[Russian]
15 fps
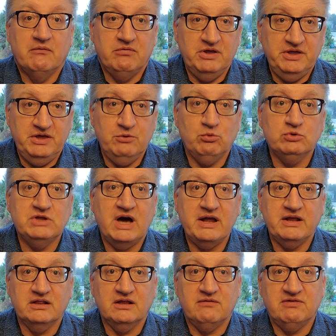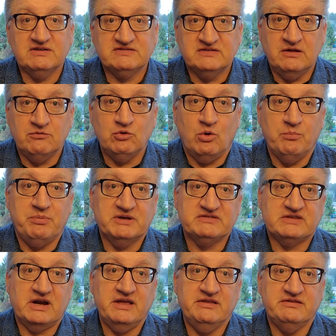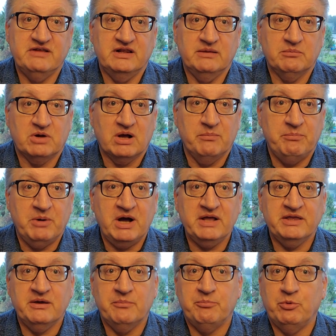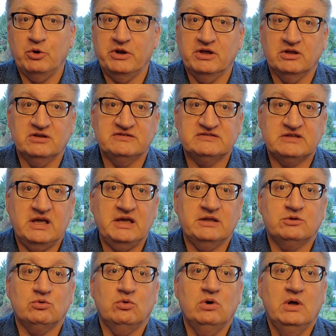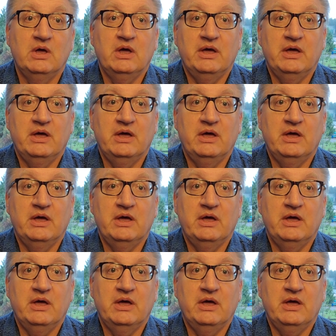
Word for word: и ударила в основном по строительным компаниям, по реал-эстейту,